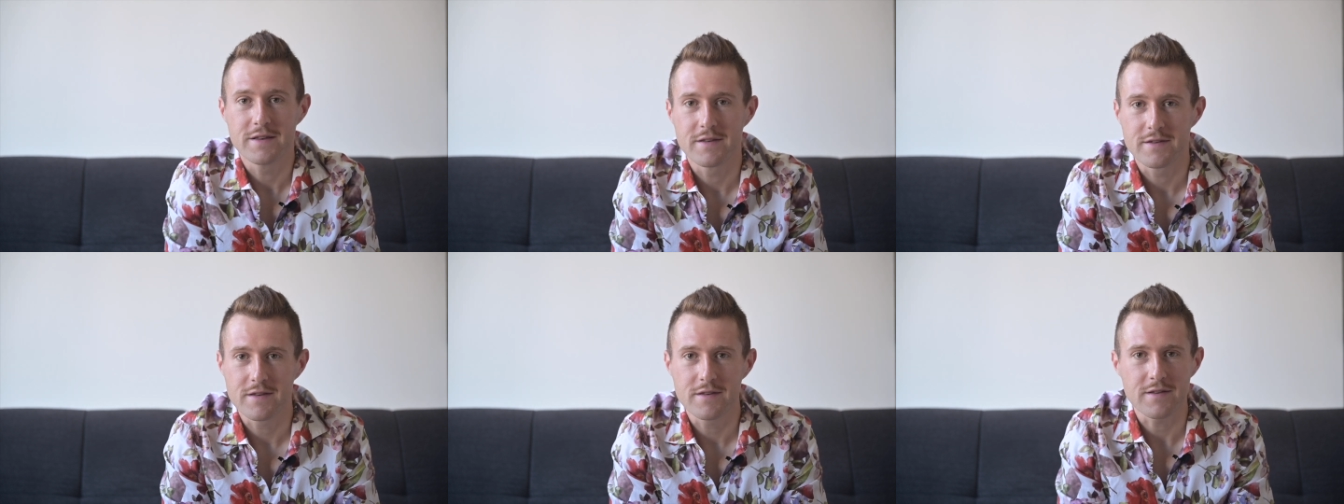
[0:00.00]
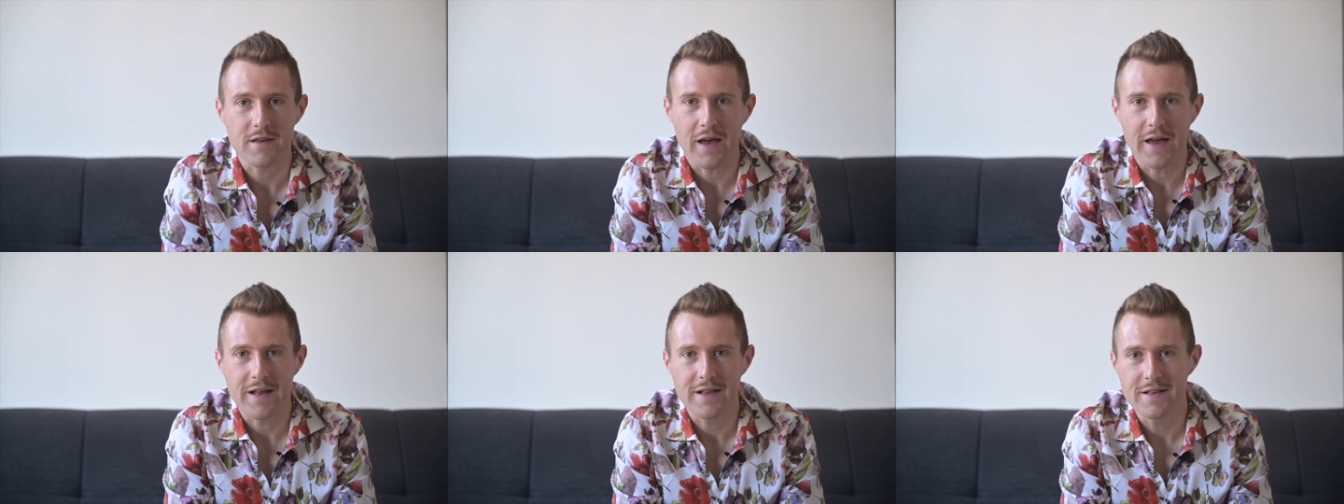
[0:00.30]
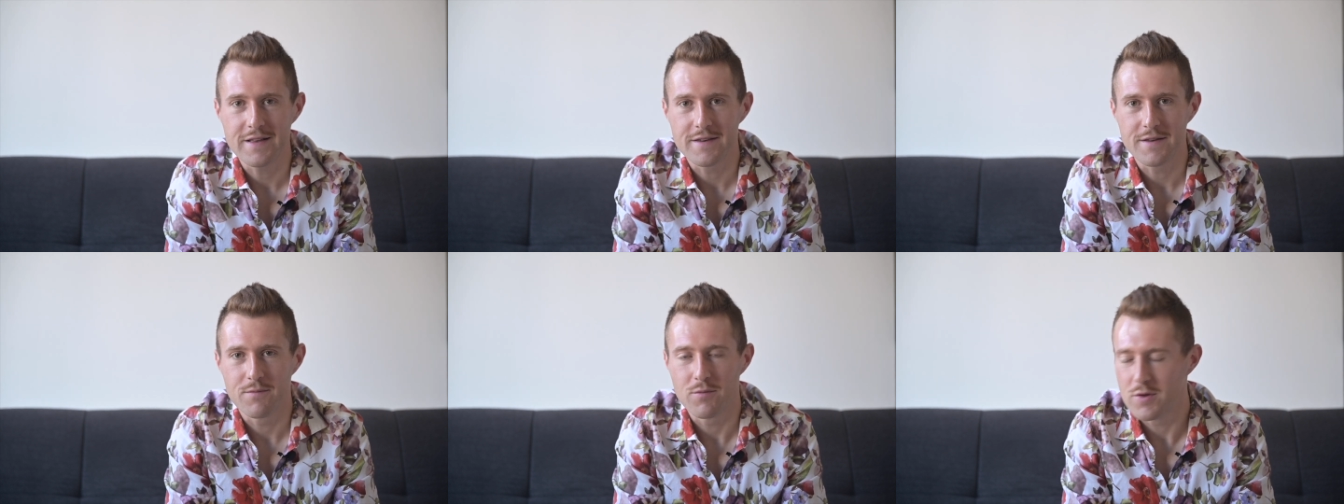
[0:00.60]
Es ist
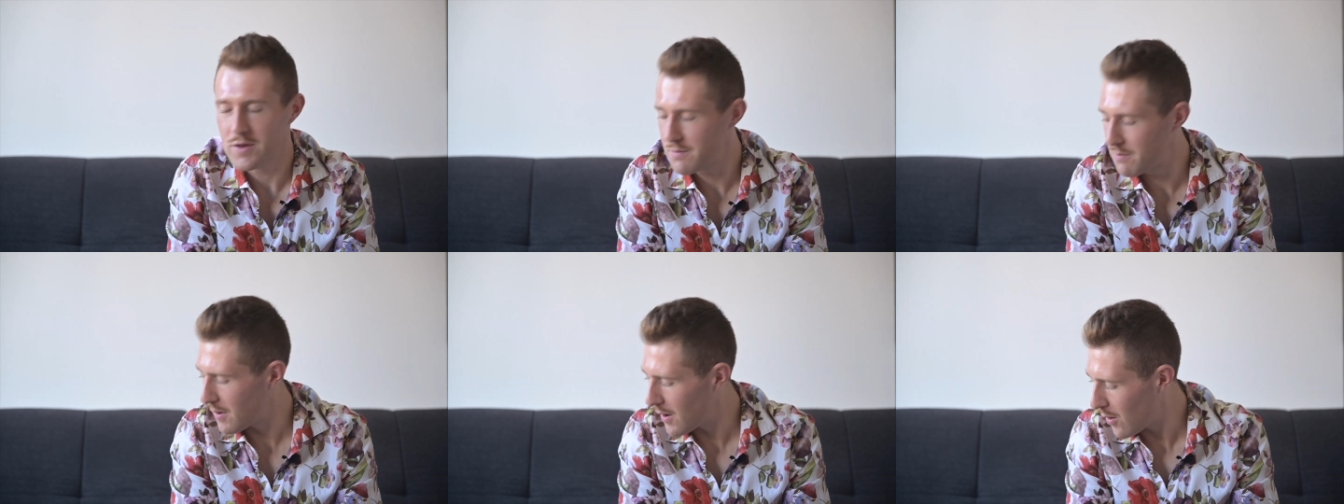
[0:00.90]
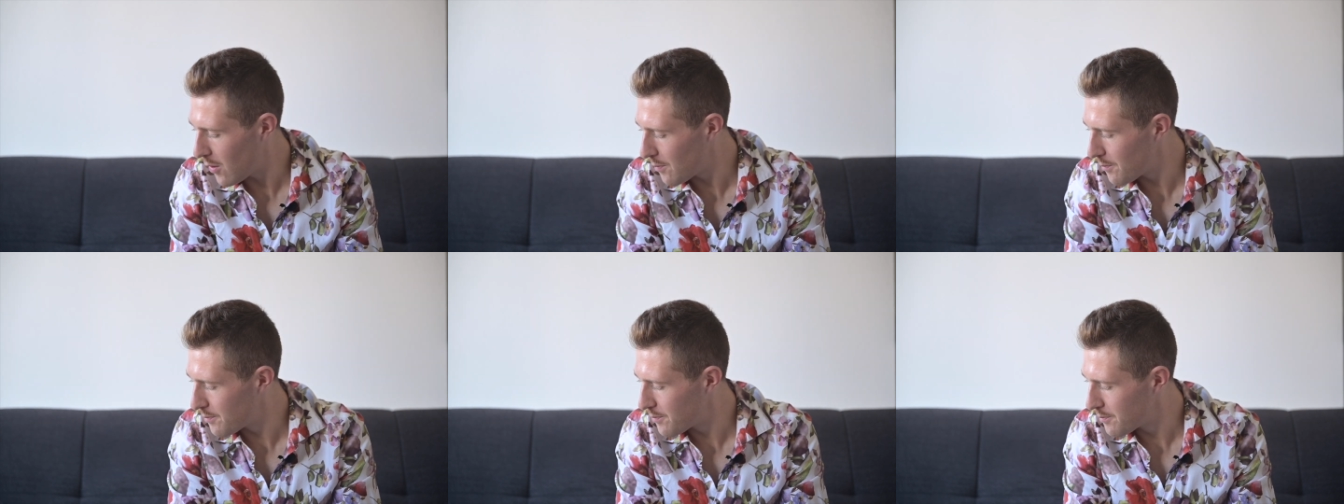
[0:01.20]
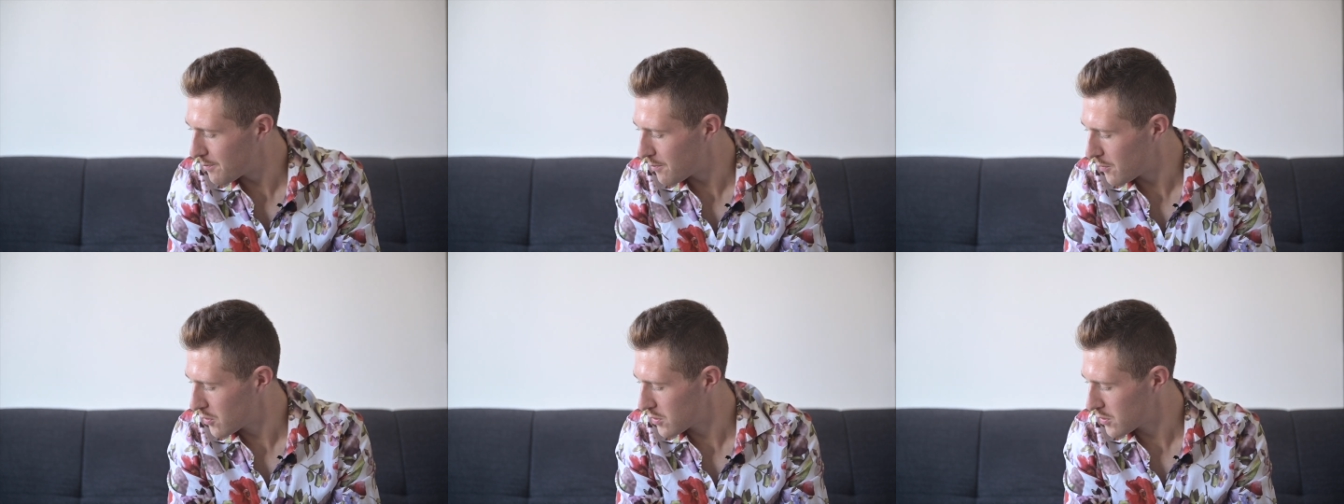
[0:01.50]
eigentlich, würde ich behaupten,